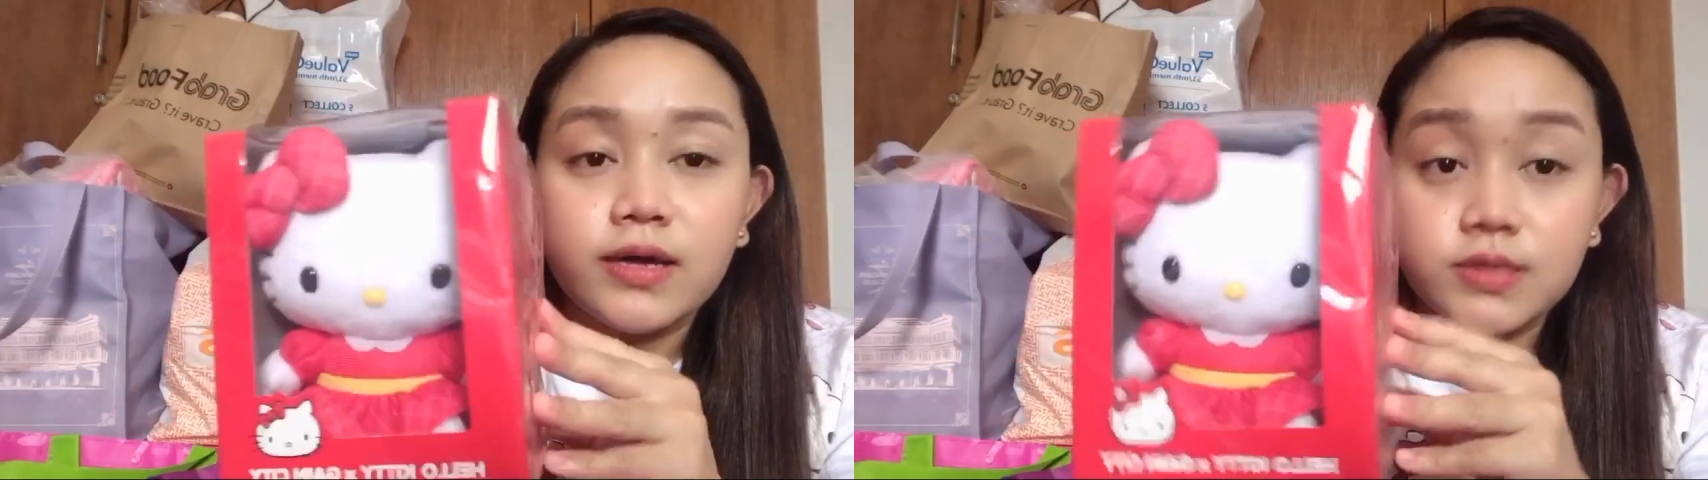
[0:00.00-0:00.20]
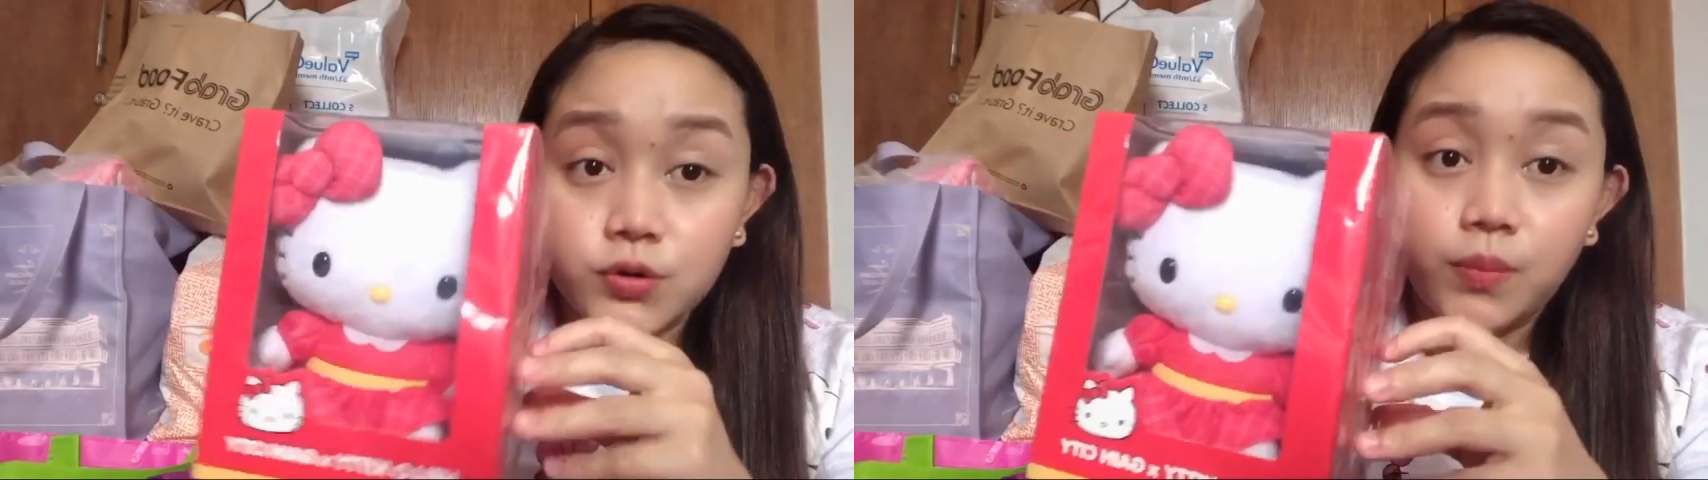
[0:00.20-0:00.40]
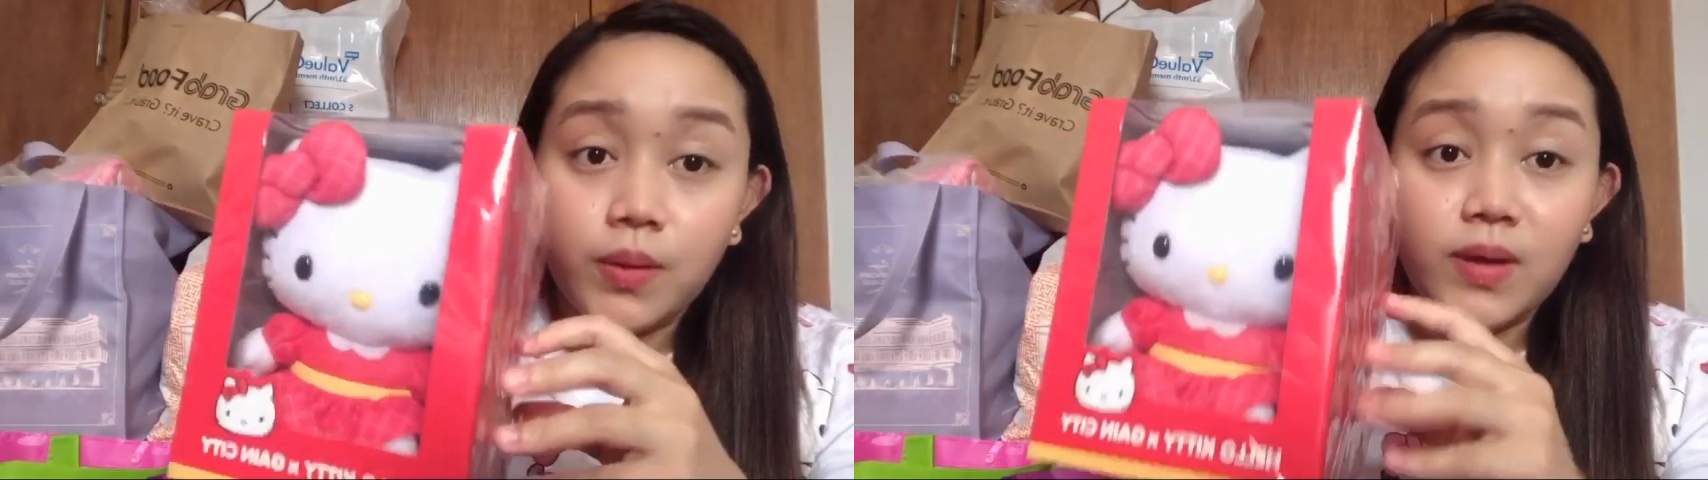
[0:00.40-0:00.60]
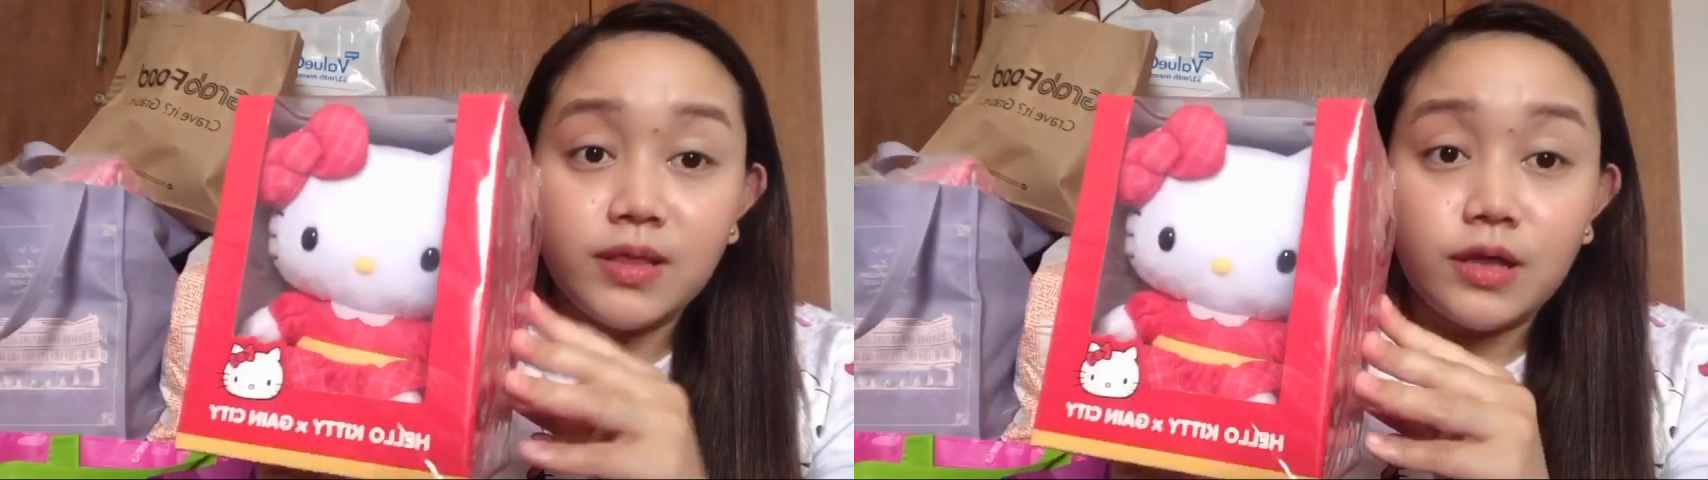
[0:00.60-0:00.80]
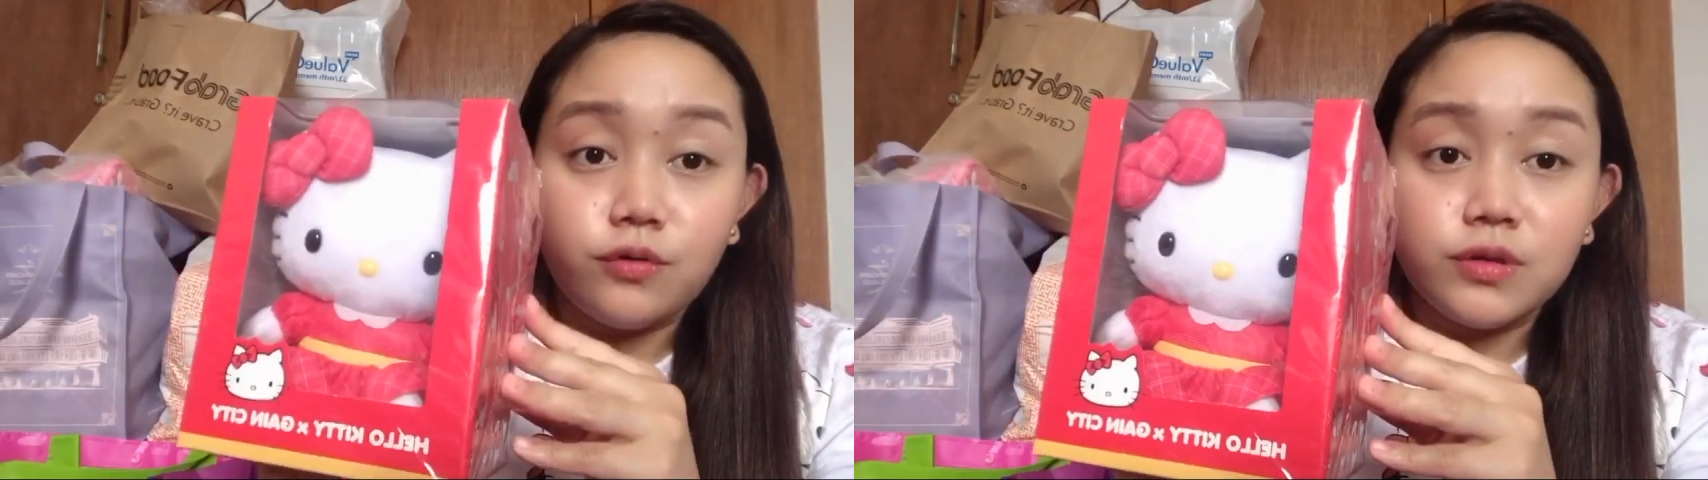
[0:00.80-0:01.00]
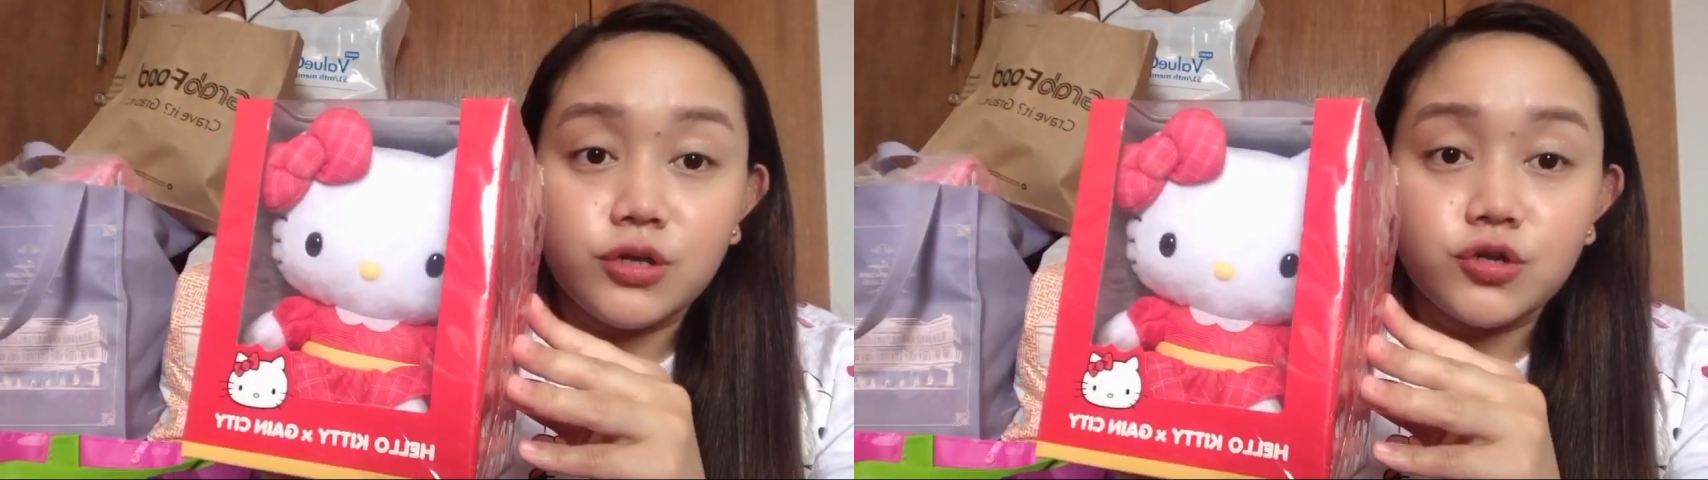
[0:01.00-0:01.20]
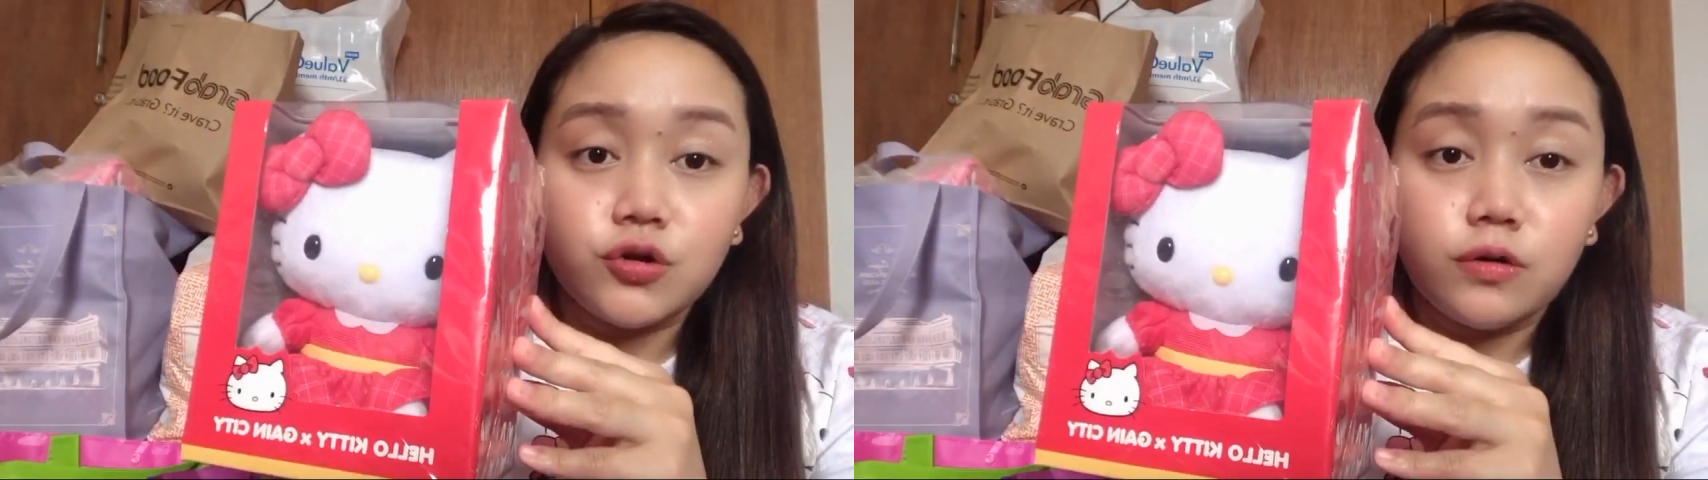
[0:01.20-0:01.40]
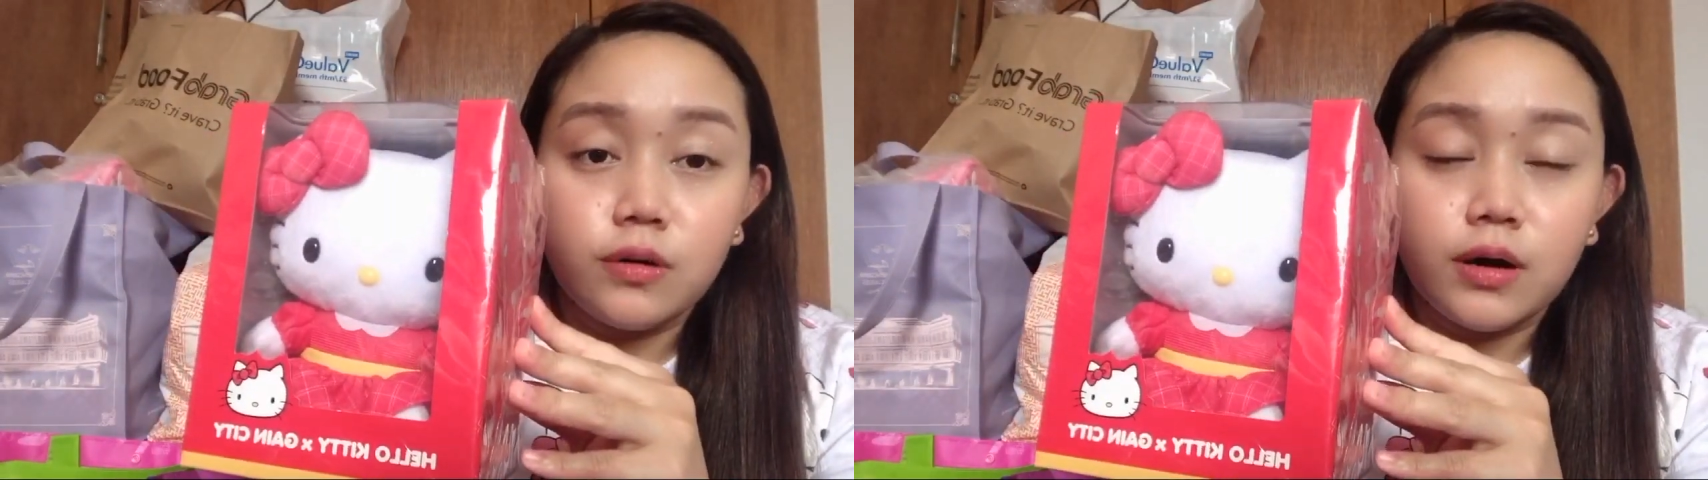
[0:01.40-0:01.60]
So, ibebenta ko din
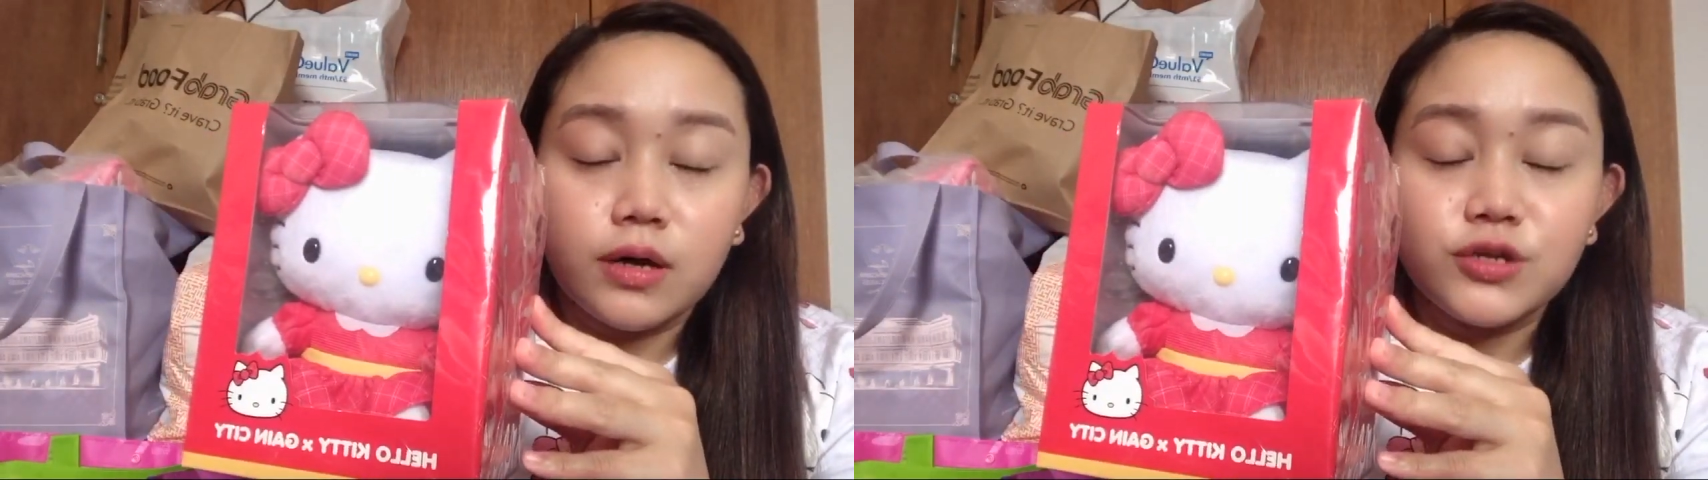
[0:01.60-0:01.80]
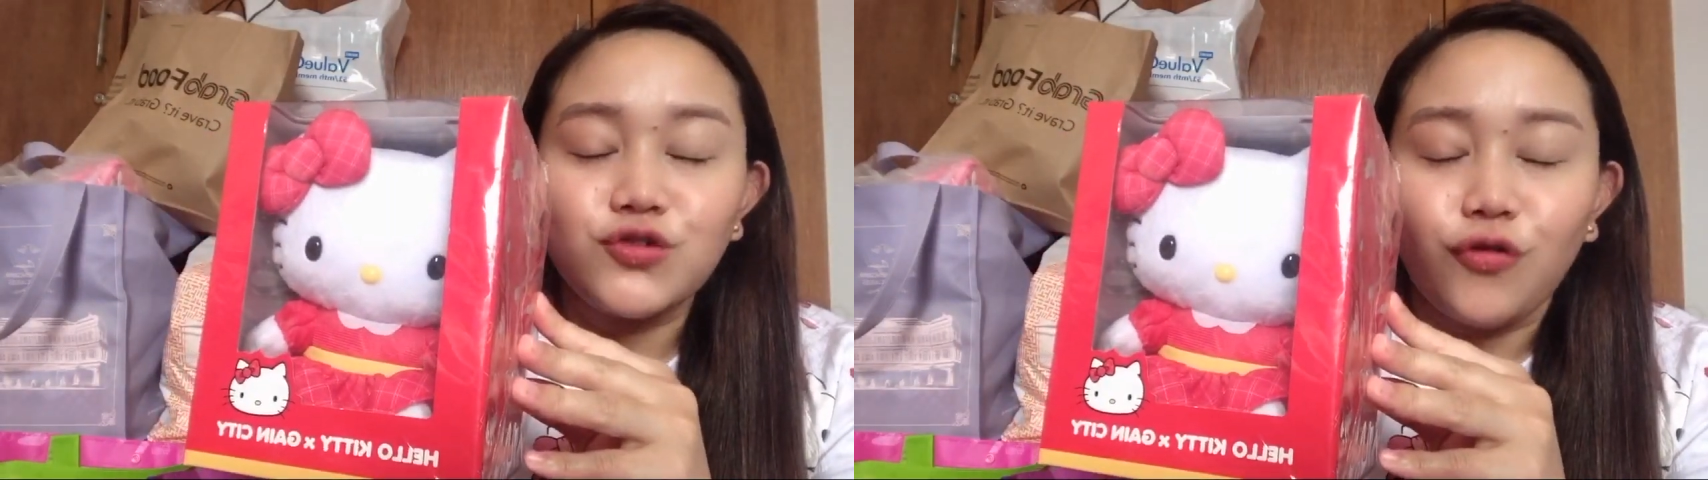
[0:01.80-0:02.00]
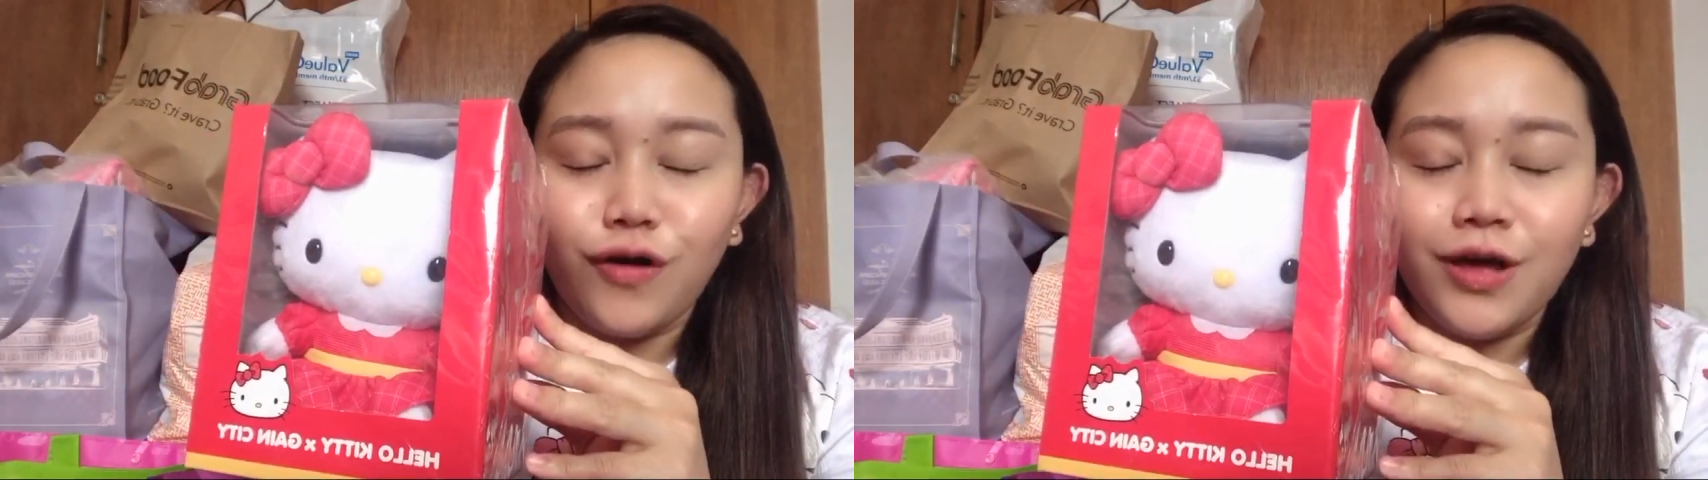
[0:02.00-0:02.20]
show, uh, show.